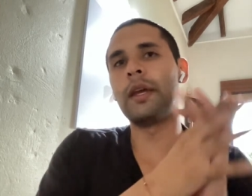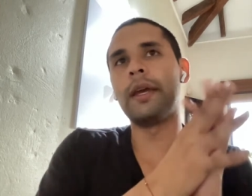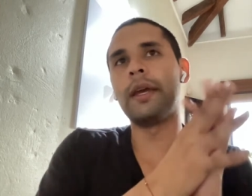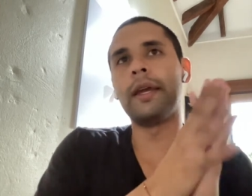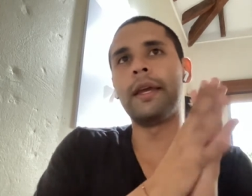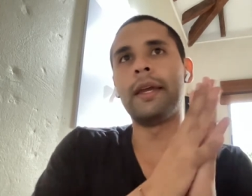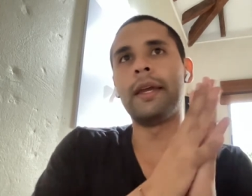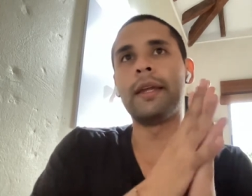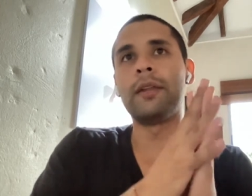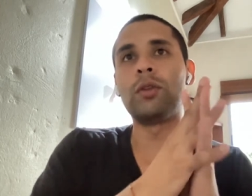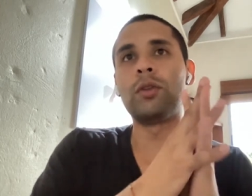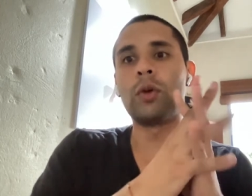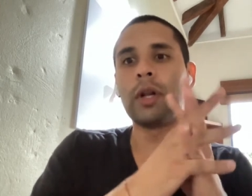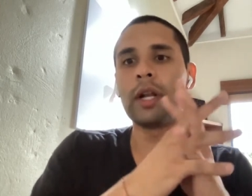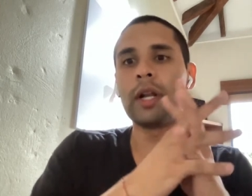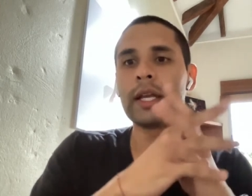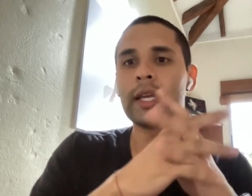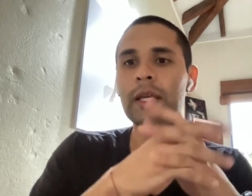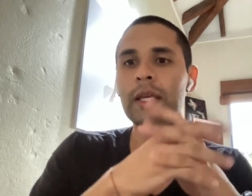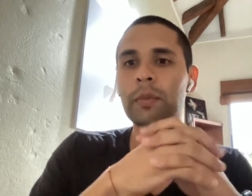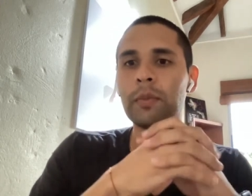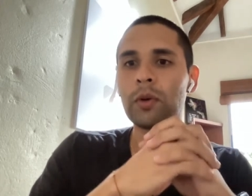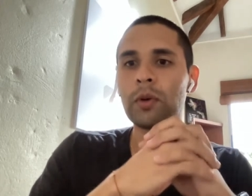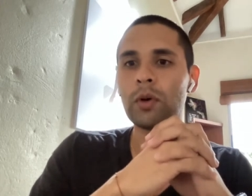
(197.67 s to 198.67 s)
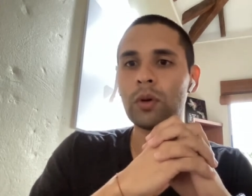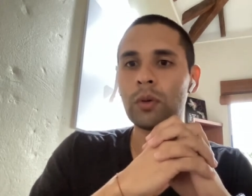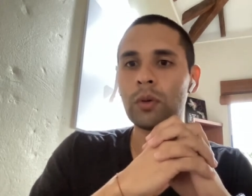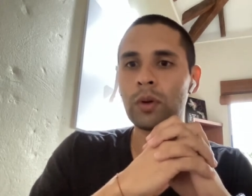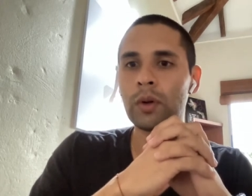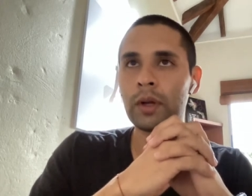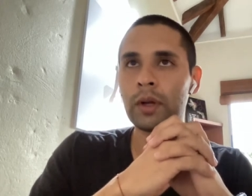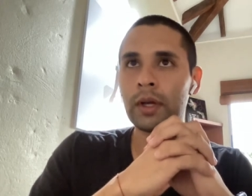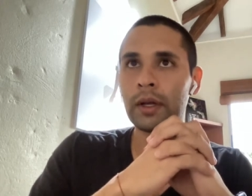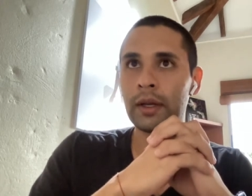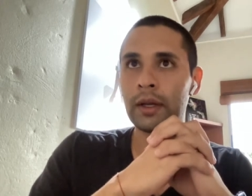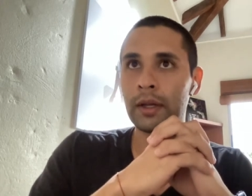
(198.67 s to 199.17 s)
eh, todo el
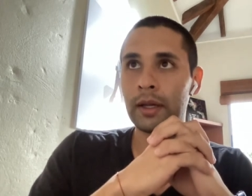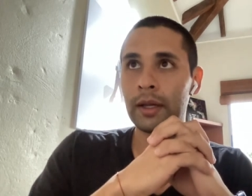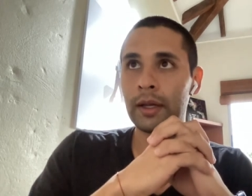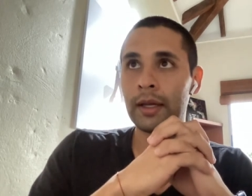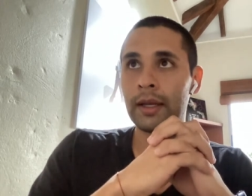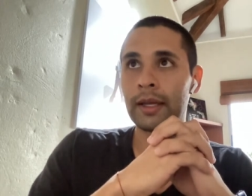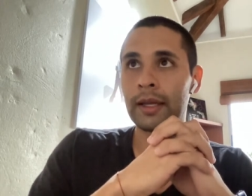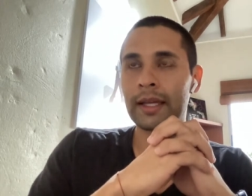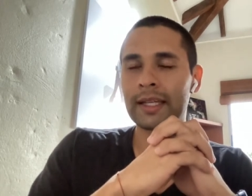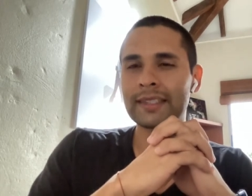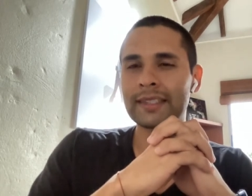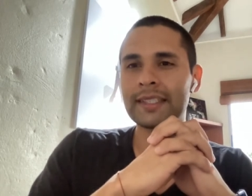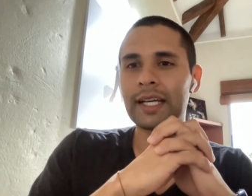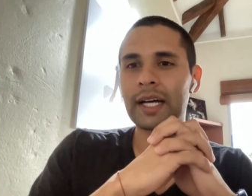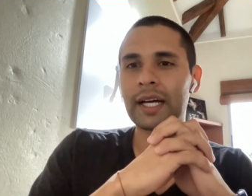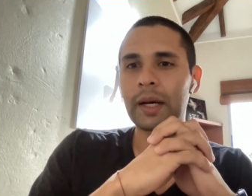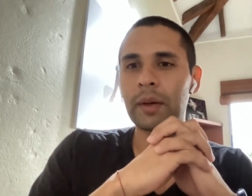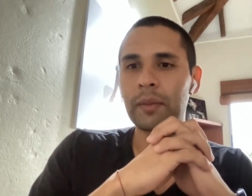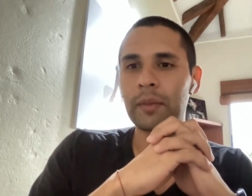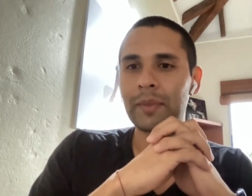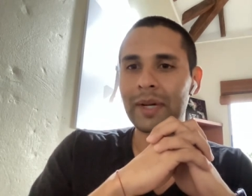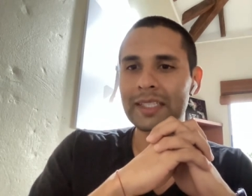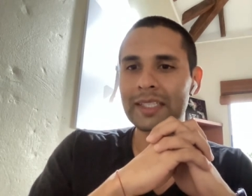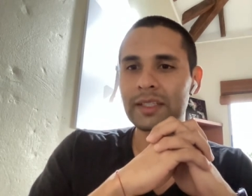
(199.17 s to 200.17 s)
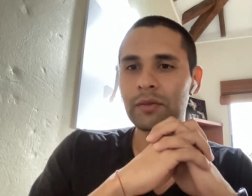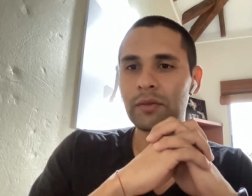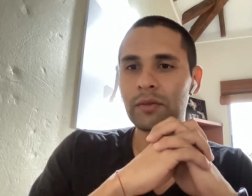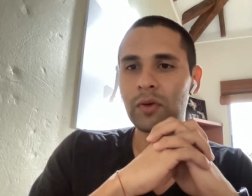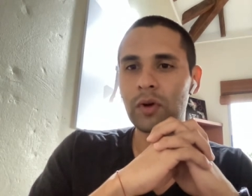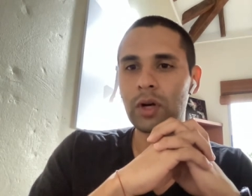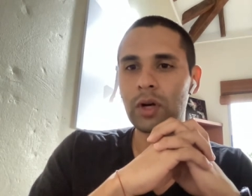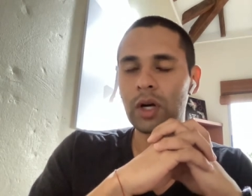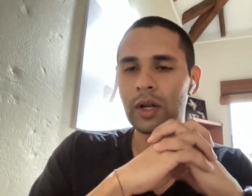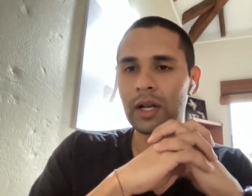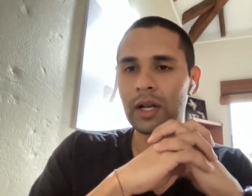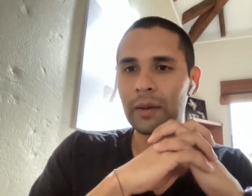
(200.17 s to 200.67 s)
equipo que estaba más
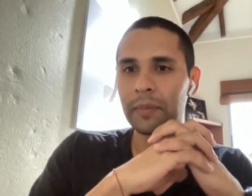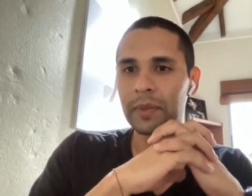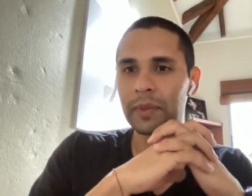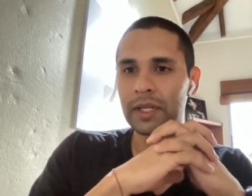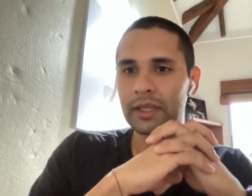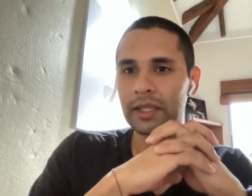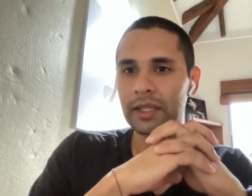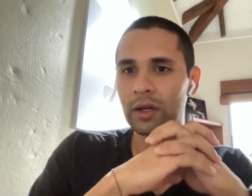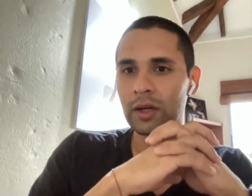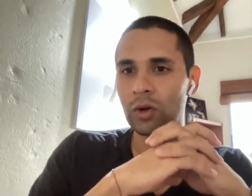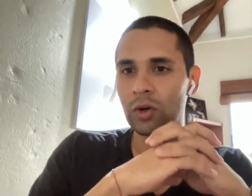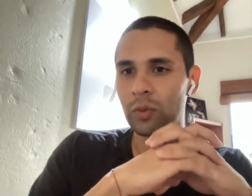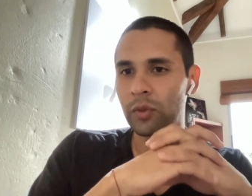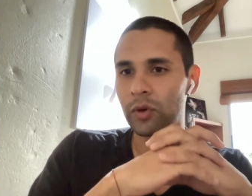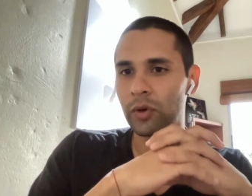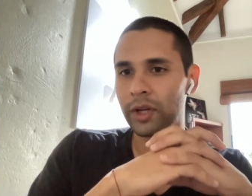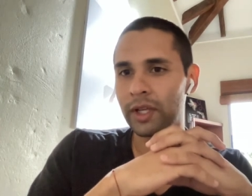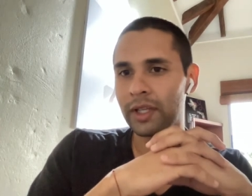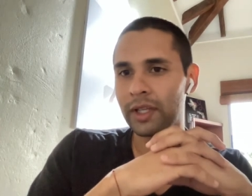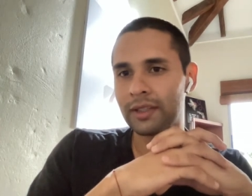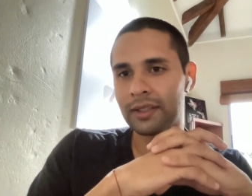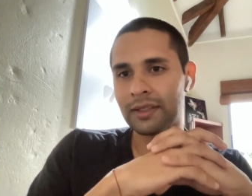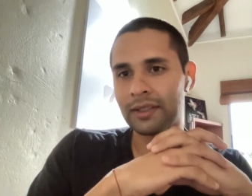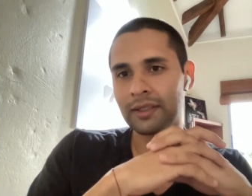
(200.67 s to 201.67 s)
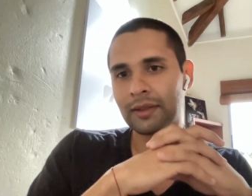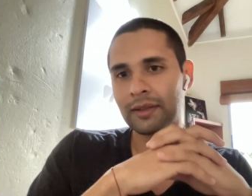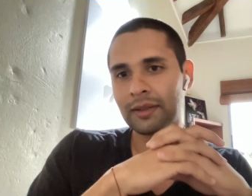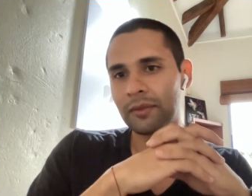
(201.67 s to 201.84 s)
enfocado en la parte corporate.